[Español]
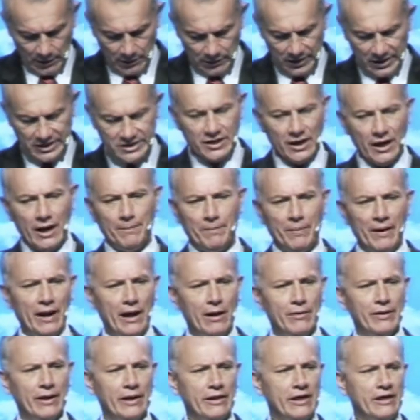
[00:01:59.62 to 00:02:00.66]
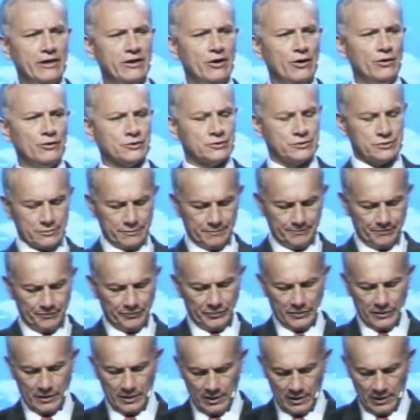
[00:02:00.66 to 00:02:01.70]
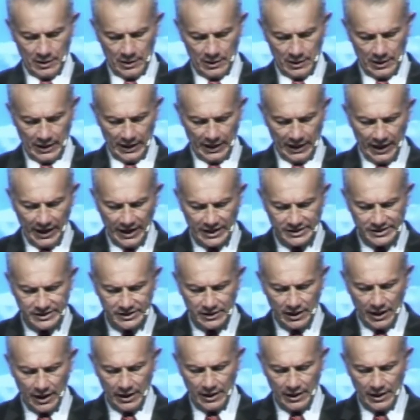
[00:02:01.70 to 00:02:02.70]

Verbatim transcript: Dice la palabra de Dios, esta